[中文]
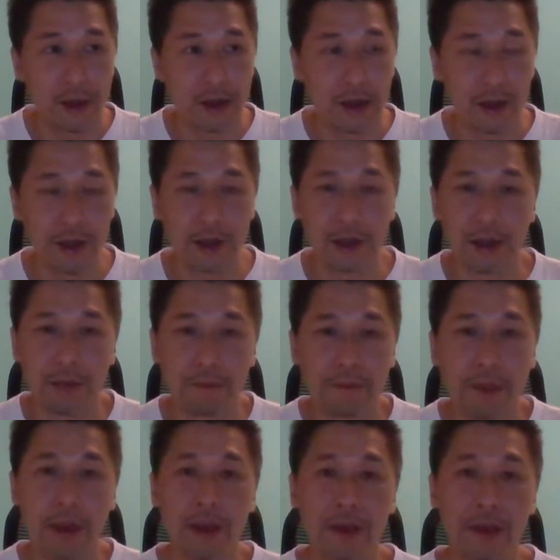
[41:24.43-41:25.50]
可以
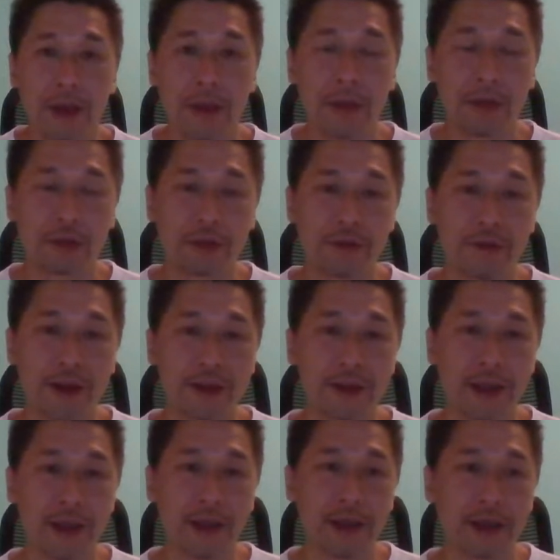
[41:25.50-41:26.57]
被亚马逊放
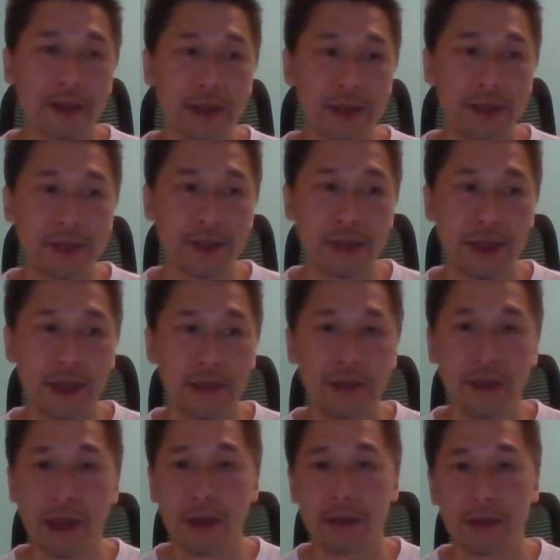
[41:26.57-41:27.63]
在一个更加显
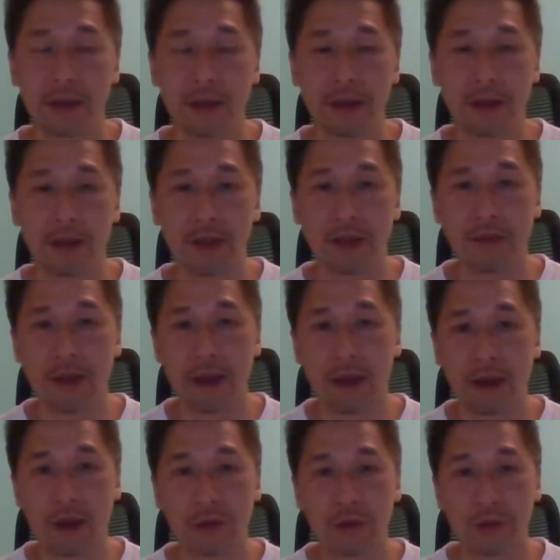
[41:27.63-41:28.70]
眼的一个地方，
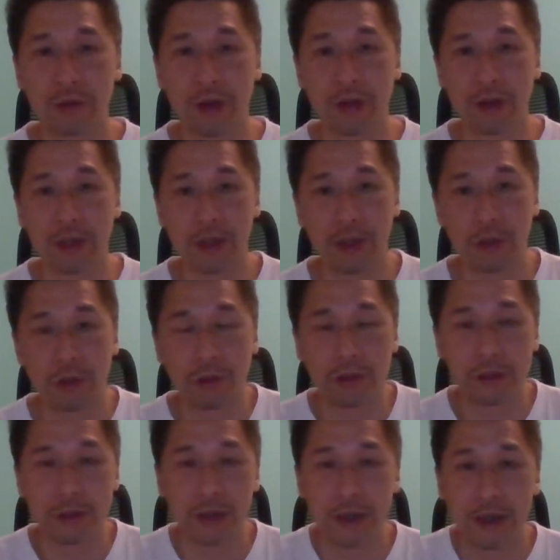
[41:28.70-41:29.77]
然后做到更加多的
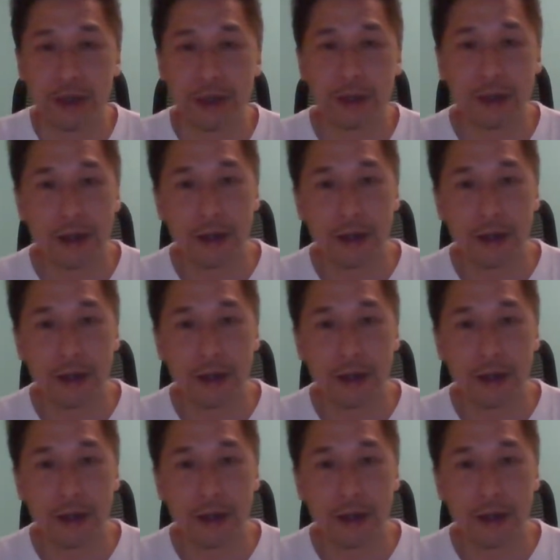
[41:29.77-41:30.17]
生意，